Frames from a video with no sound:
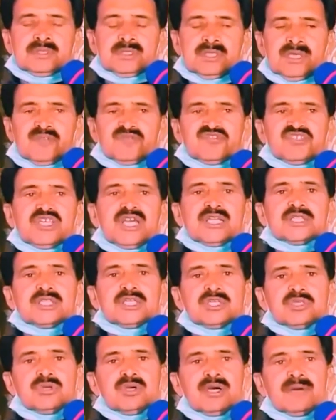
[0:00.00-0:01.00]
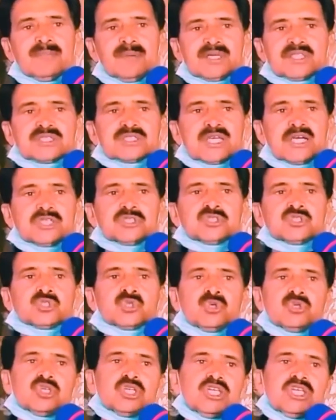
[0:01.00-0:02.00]
नफसियाती जो है मर्ज़ का
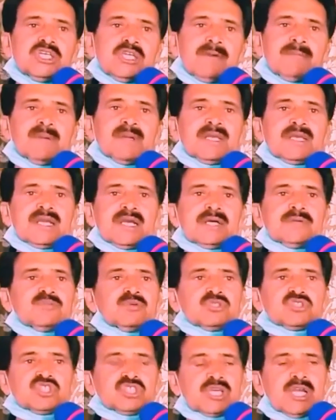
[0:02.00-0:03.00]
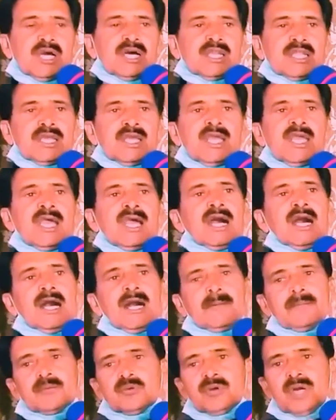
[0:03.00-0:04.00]
छोटे या बड़े का वो शिकार है
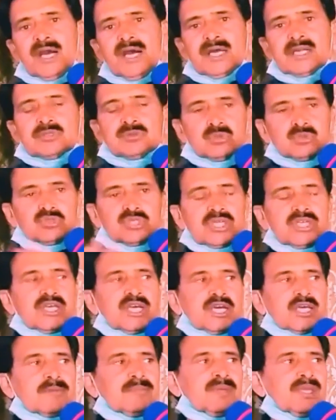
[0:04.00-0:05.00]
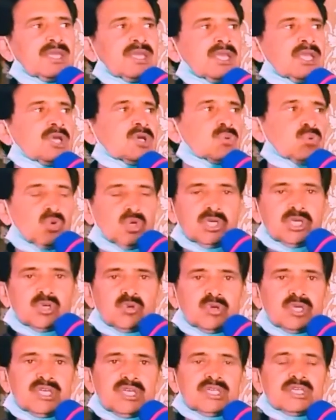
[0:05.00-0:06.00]
आपको हर दूसरे घर में कोई न
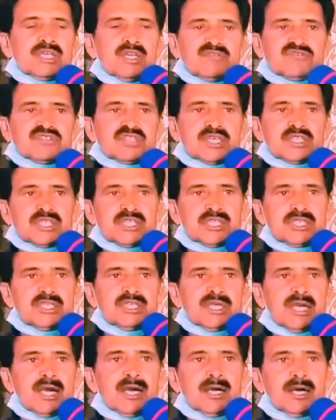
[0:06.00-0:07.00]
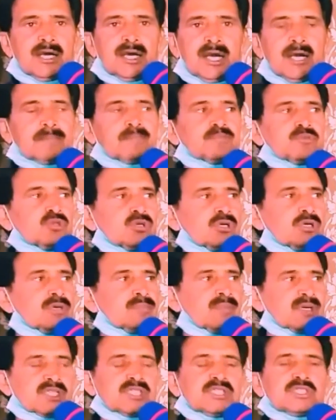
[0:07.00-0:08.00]
कोई नफसियाती आप
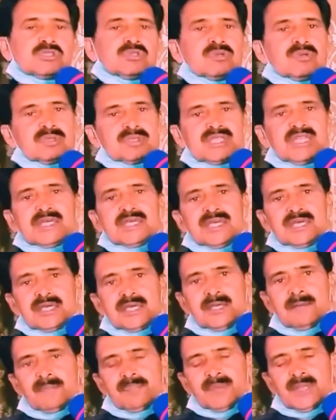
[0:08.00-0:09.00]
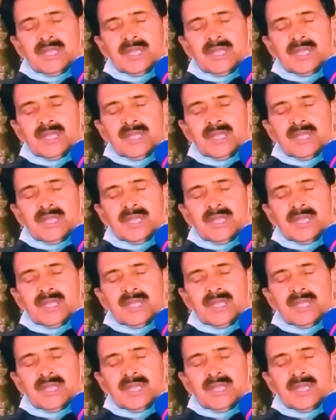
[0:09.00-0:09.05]
जो मरीज़ जो देखेंगे